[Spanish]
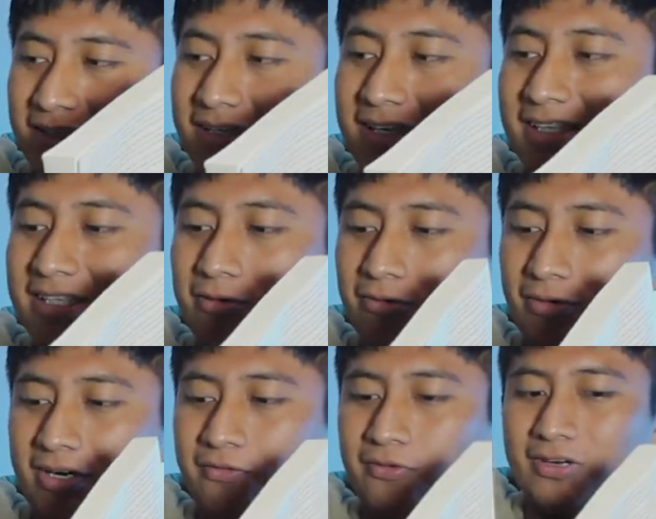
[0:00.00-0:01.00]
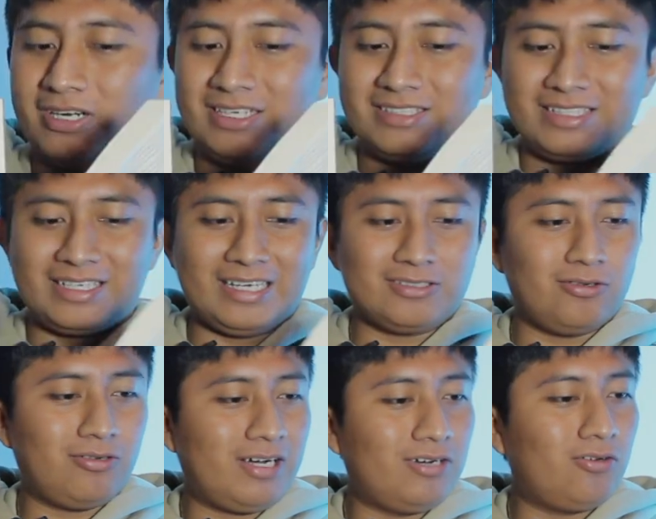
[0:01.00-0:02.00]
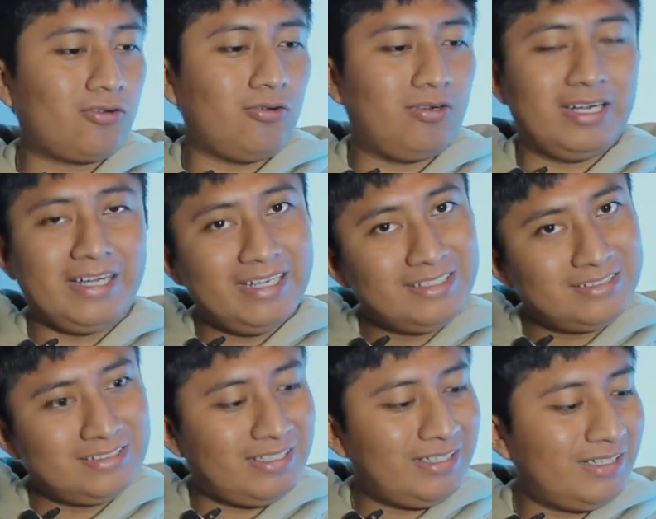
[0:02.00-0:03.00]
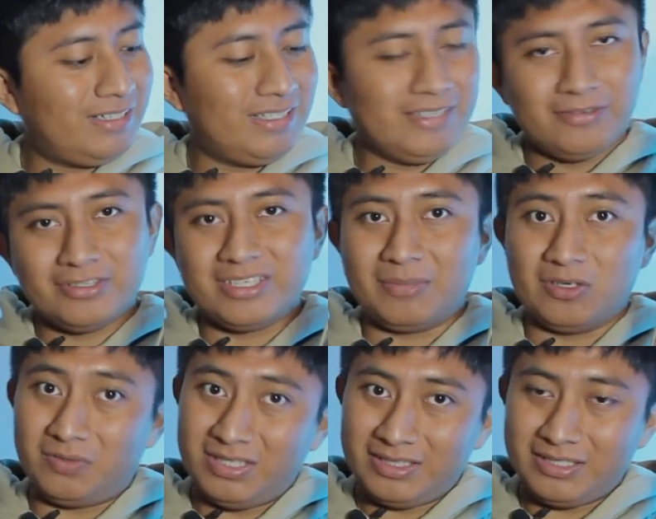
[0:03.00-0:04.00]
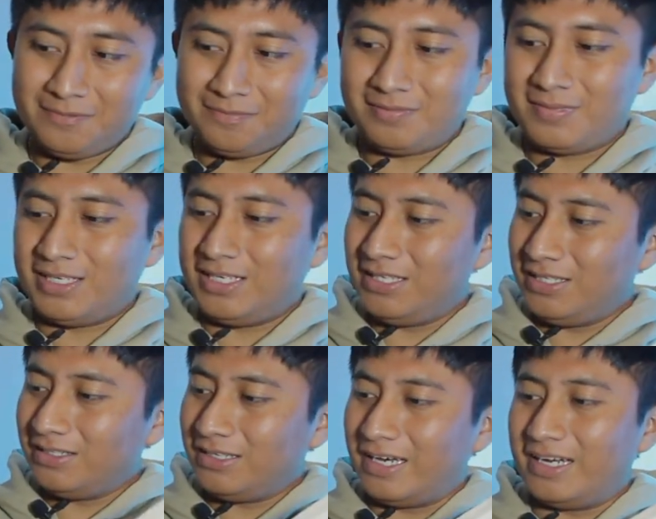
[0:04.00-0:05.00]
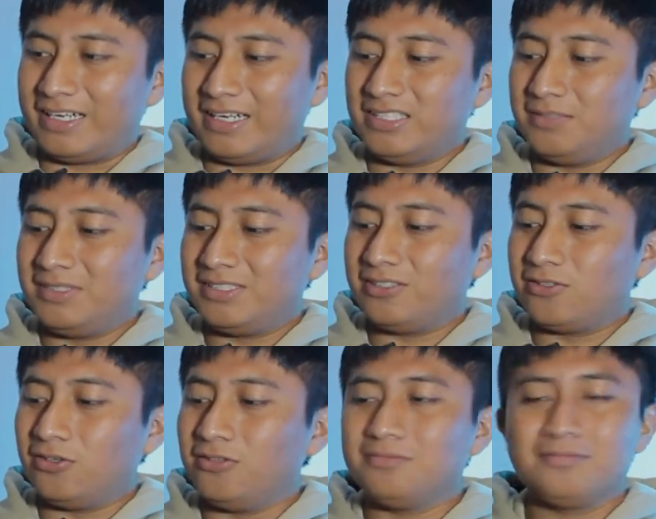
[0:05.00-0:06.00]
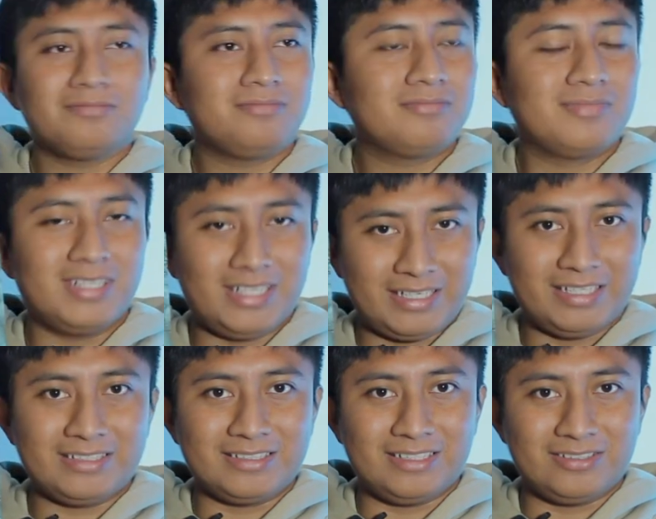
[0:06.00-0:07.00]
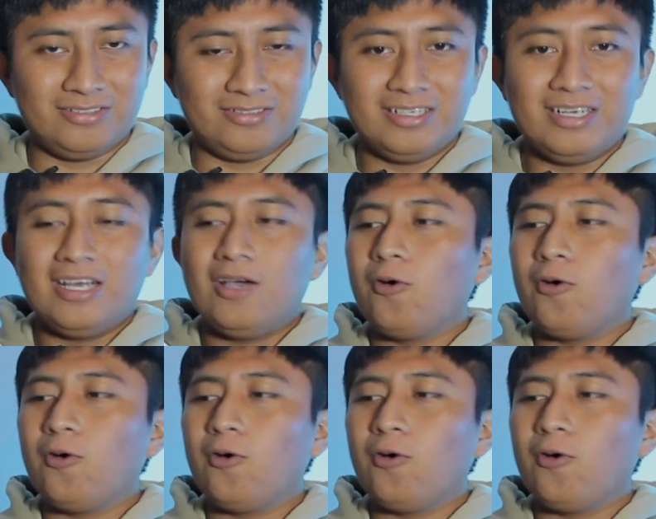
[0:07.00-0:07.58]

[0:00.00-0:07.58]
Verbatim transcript: Neddy Okorafor en este caso lo ganó con este libro llamado Vinti y N.K. Jemisin con La Quinta Estación.